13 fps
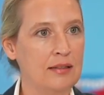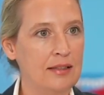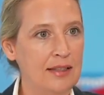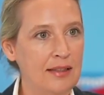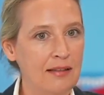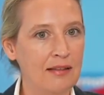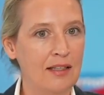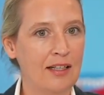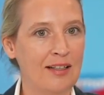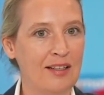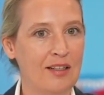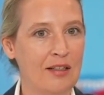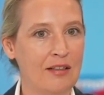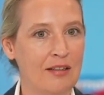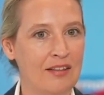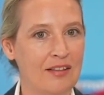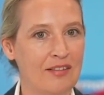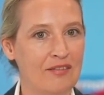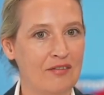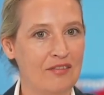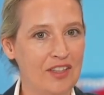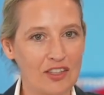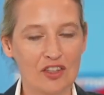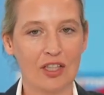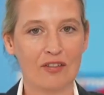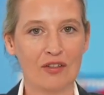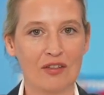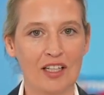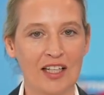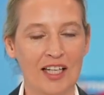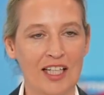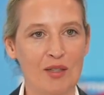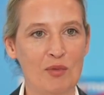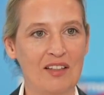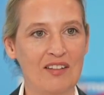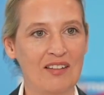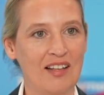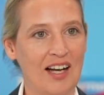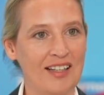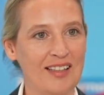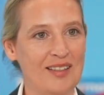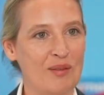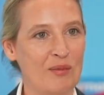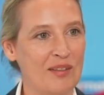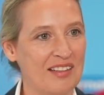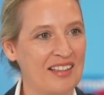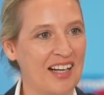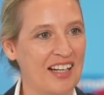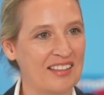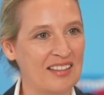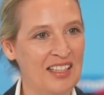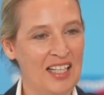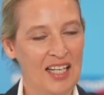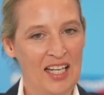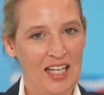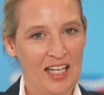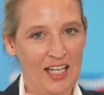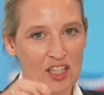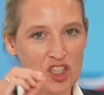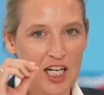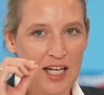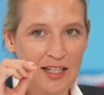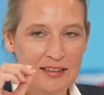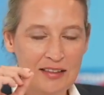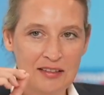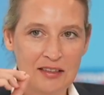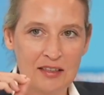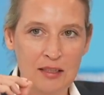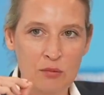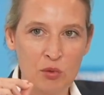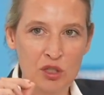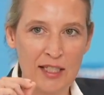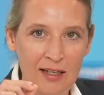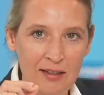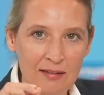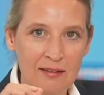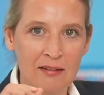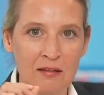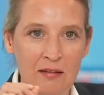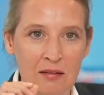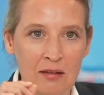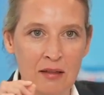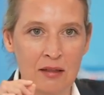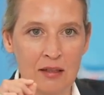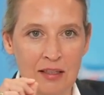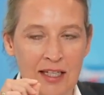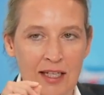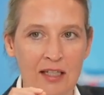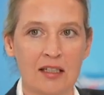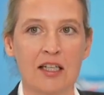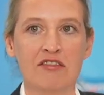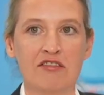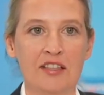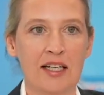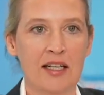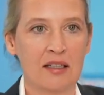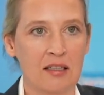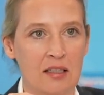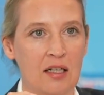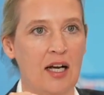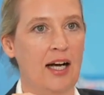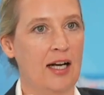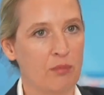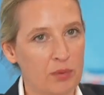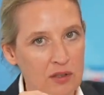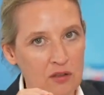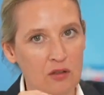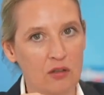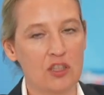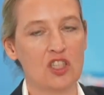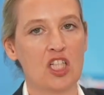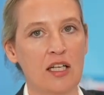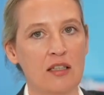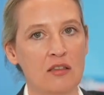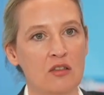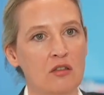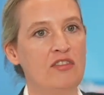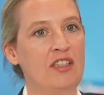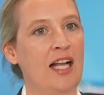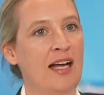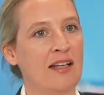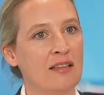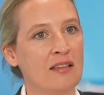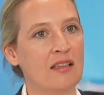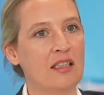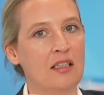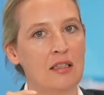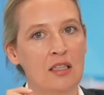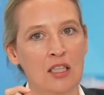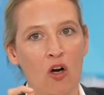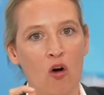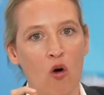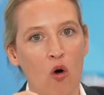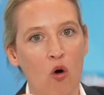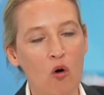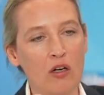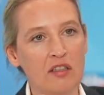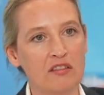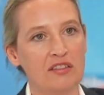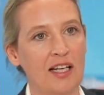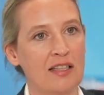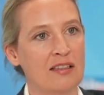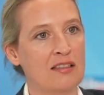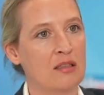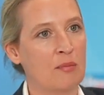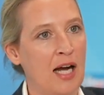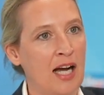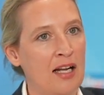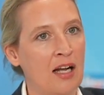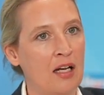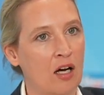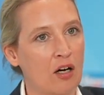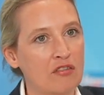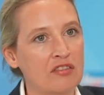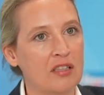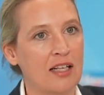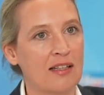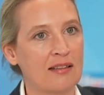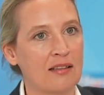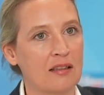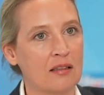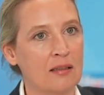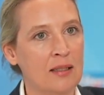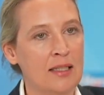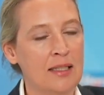dieser Wirtschafts- und Energieminister eigentlich im Sinn hat. Er schaltet die modernsten Kernkraftwerke ab in Deutschland und will andere hochgefährdete Meiler laufen lassen.